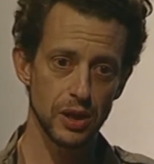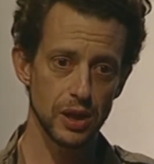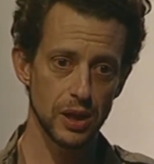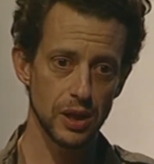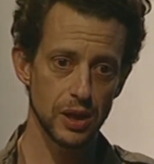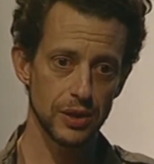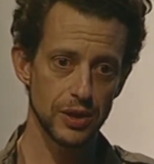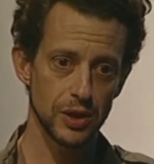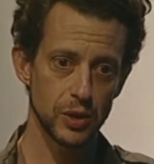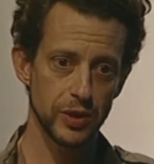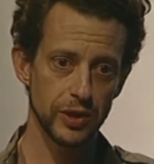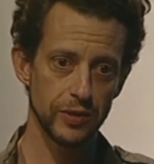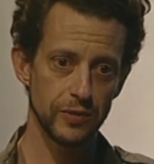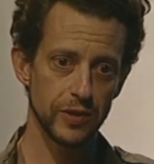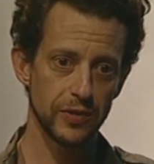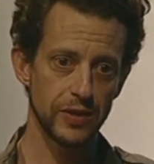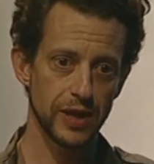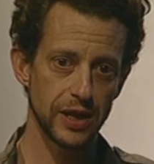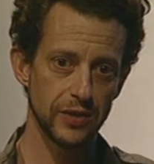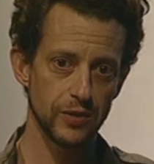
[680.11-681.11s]
an
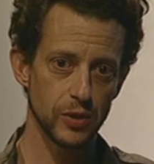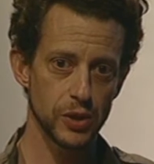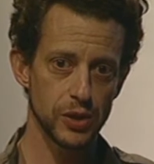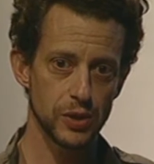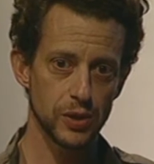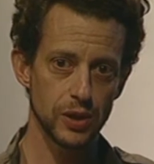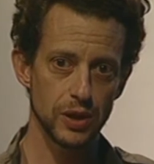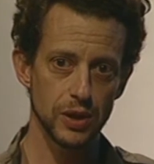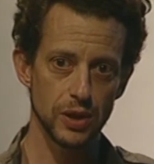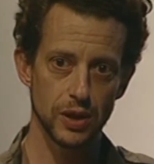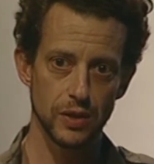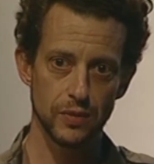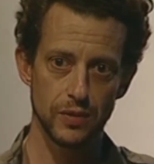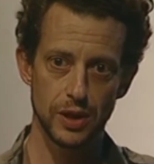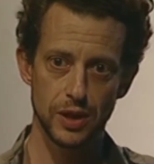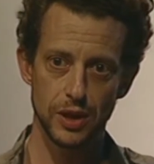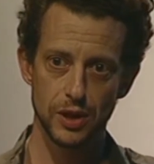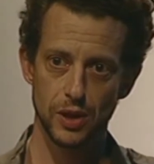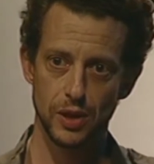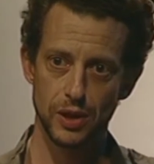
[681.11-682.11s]
der Eat
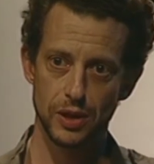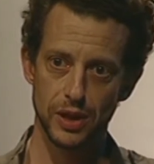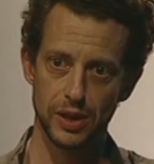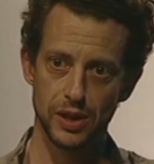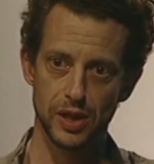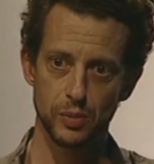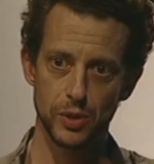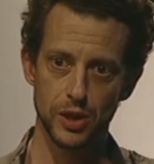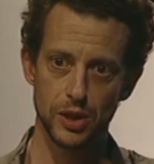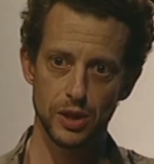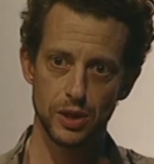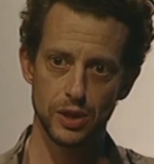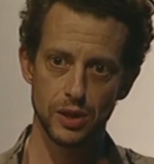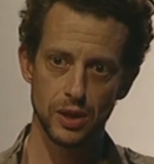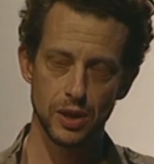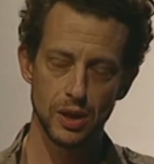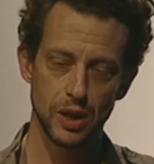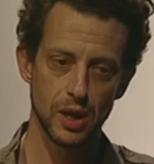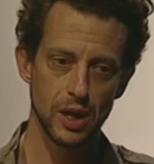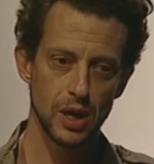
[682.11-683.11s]
Art am
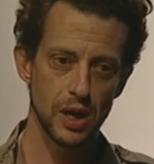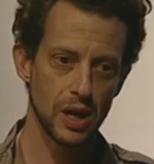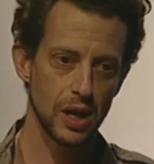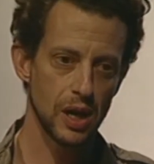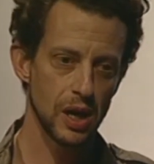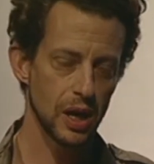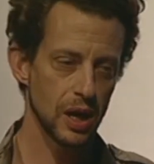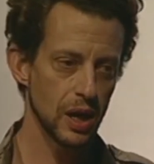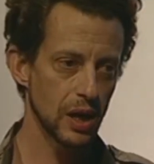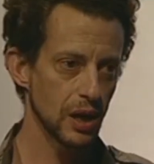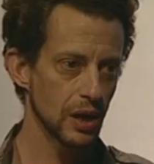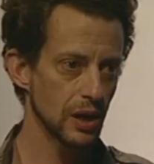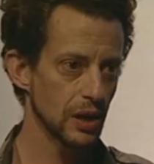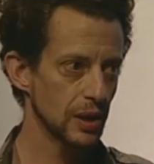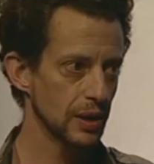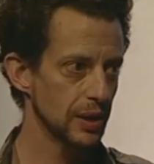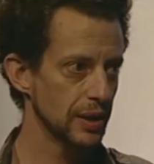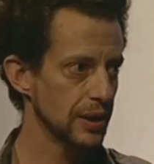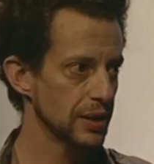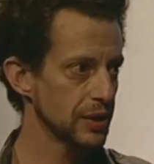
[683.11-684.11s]
25. im
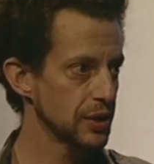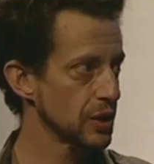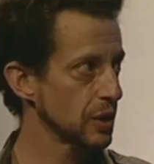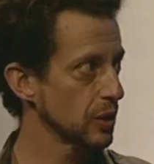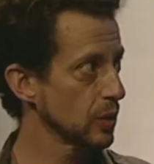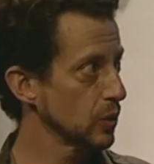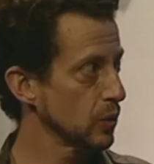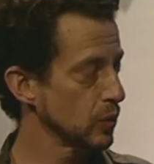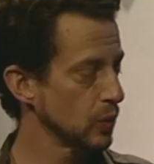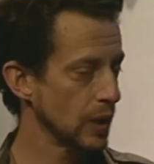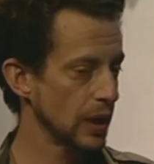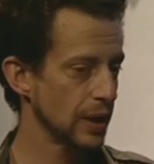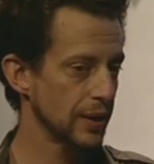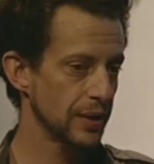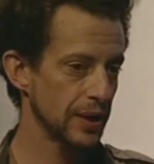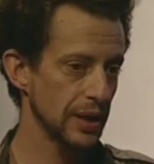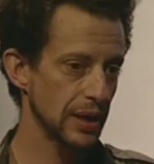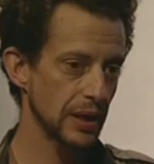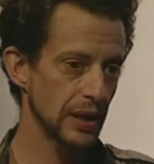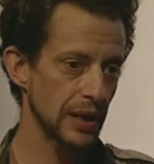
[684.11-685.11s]
25. Jahr
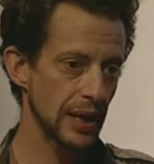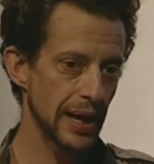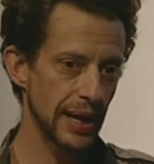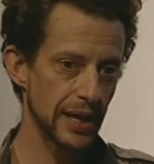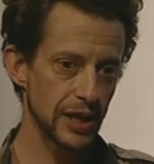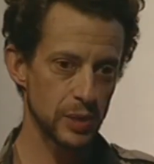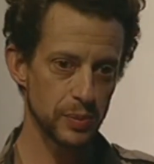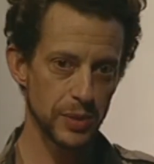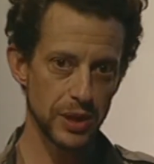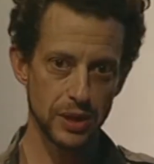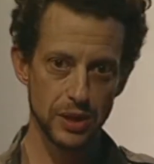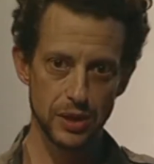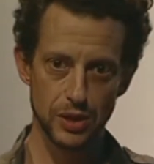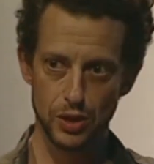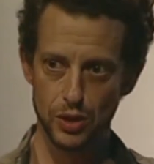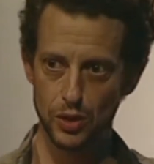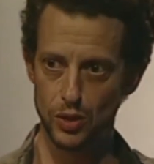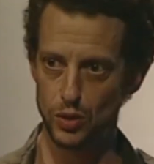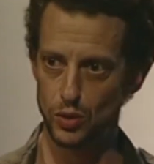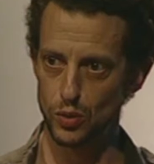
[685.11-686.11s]
der Eat Art
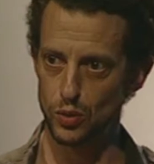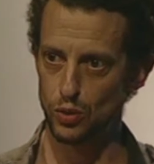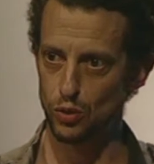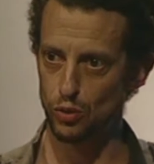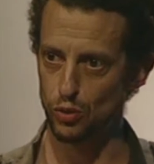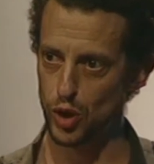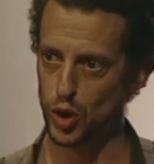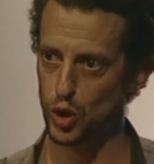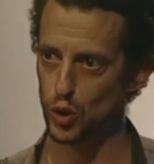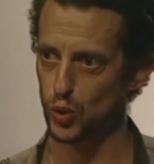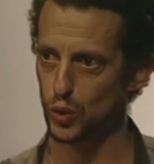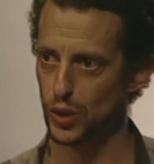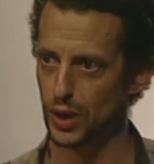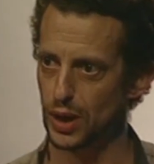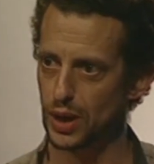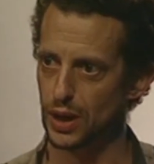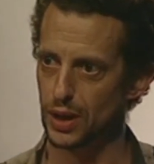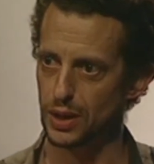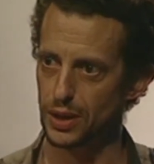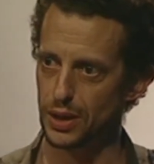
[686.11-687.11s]
teilzunehmen.
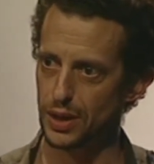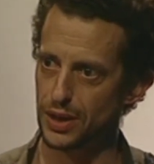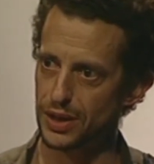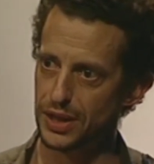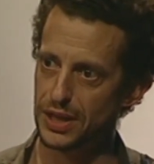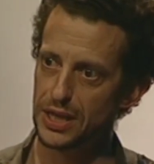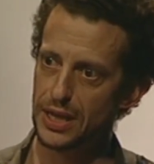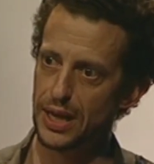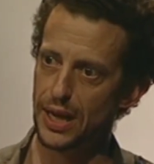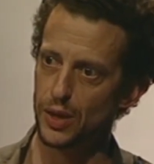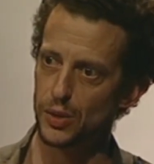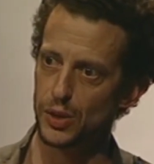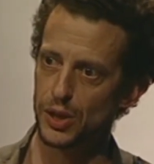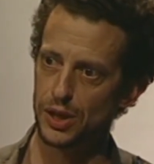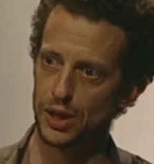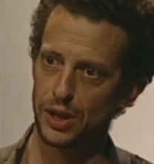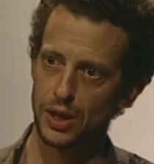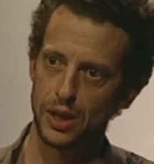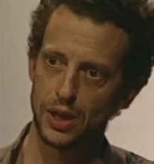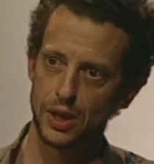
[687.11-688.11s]
Und man hat
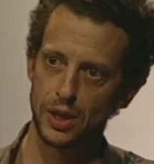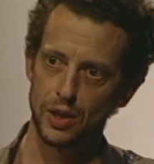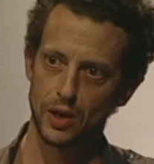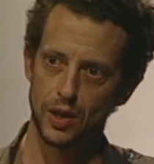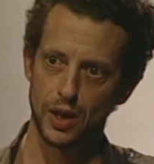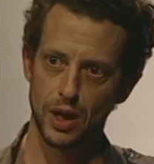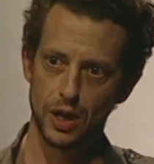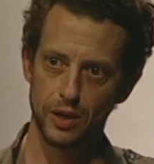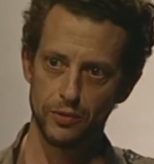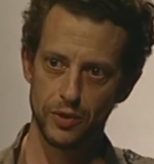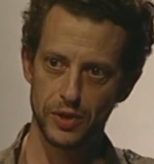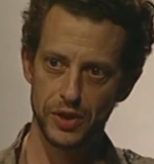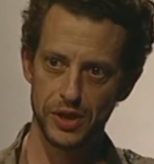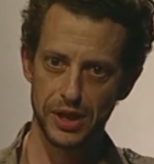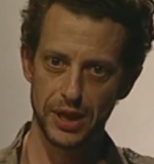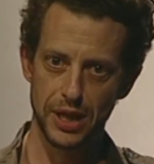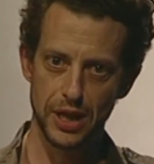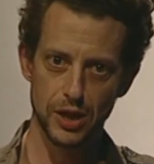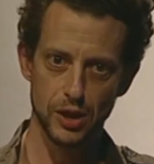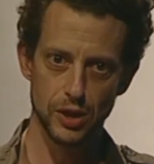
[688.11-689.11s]
mich aufgefordert,
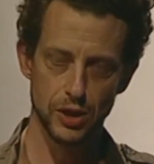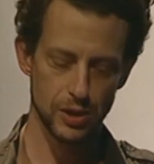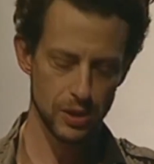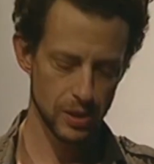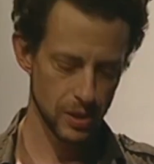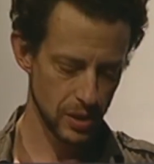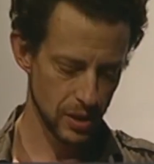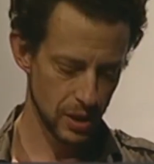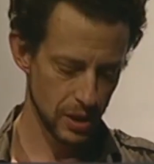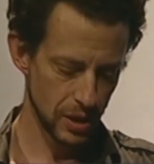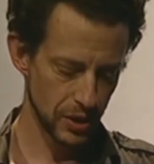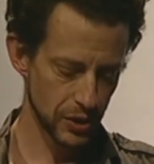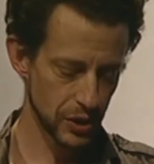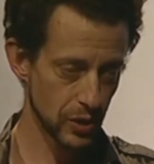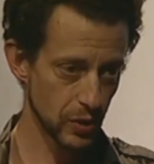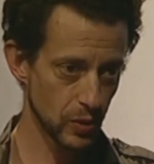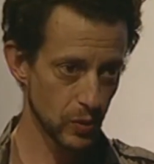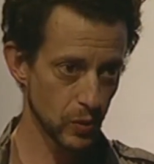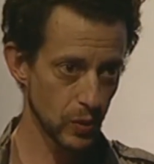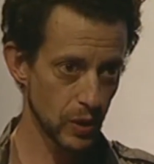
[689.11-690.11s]
ein
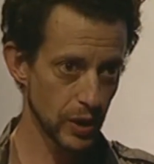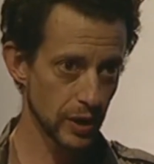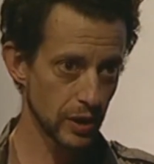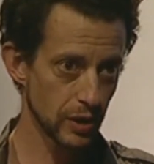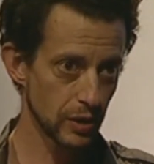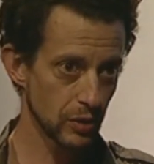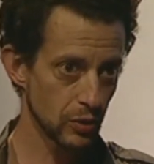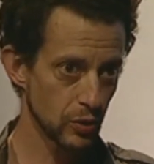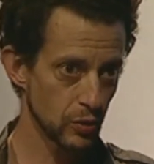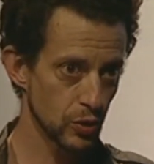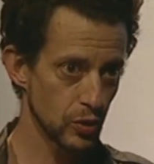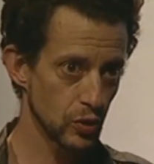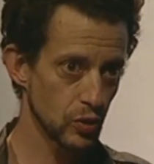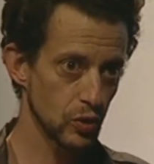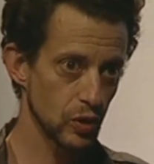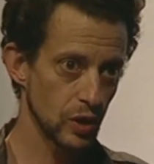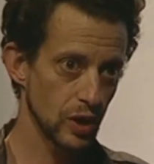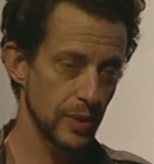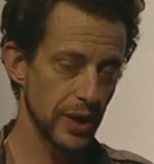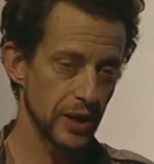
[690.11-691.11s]
Teehaus äh,
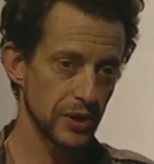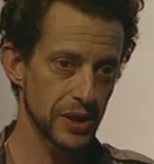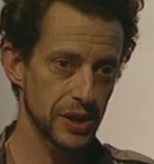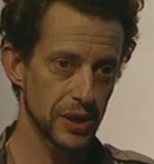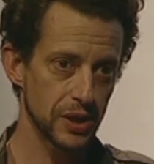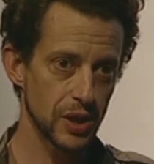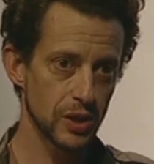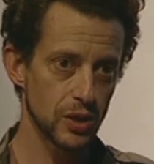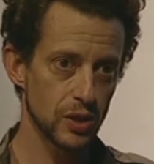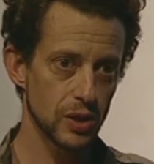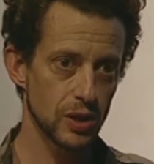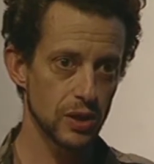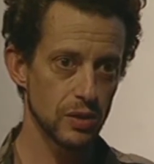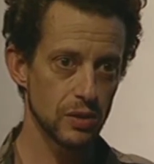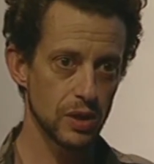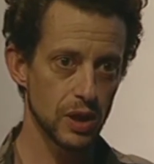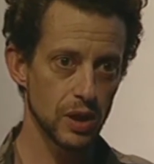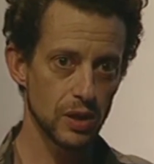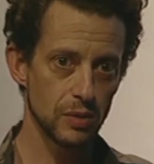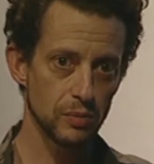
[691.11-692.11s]
zu schaffen,
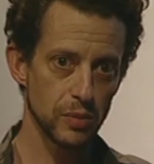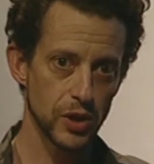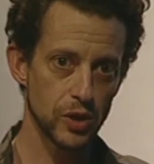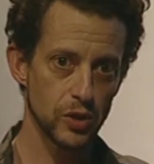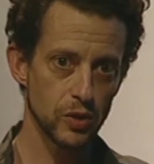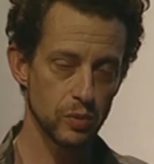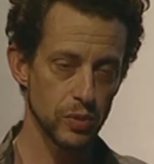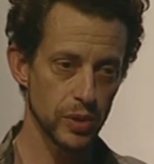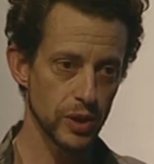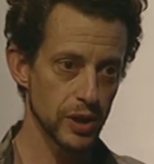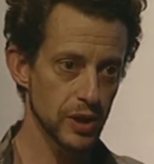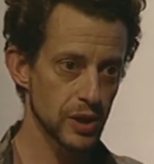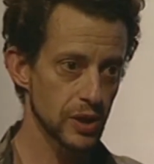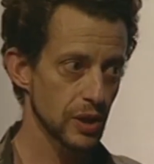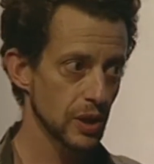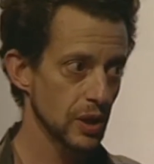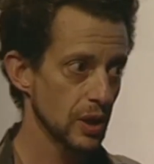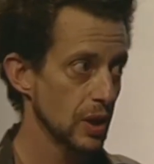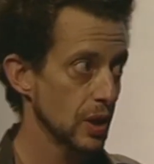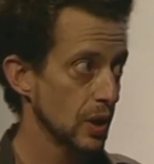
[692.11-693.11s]
wachsen zu
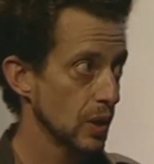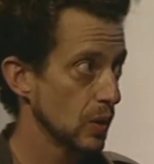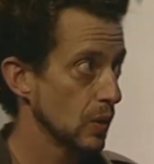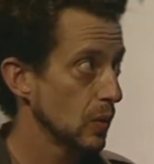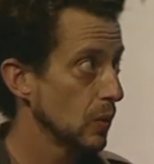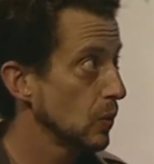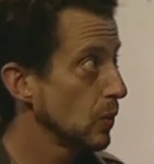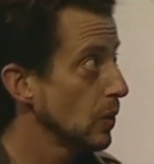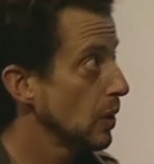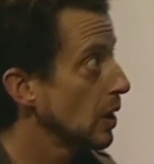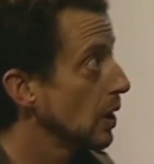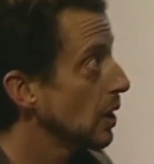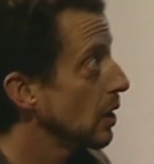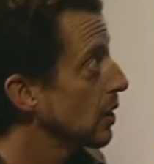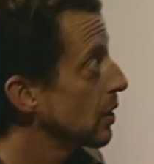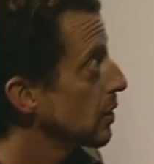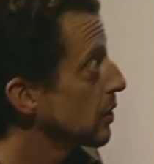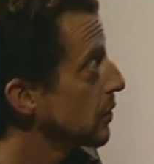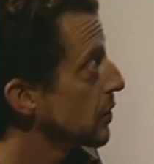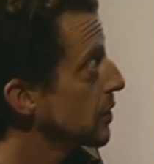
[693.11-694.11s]
lassen. Ich habe
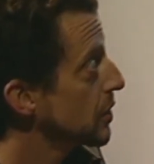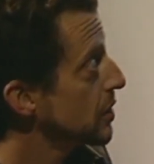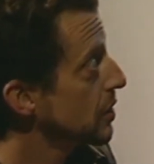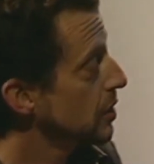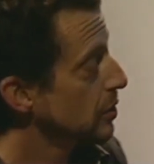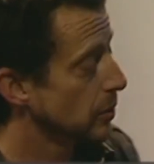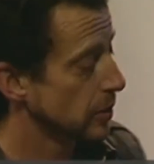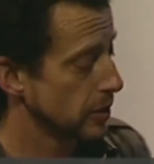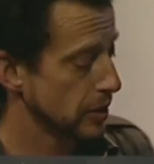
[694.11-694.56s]
600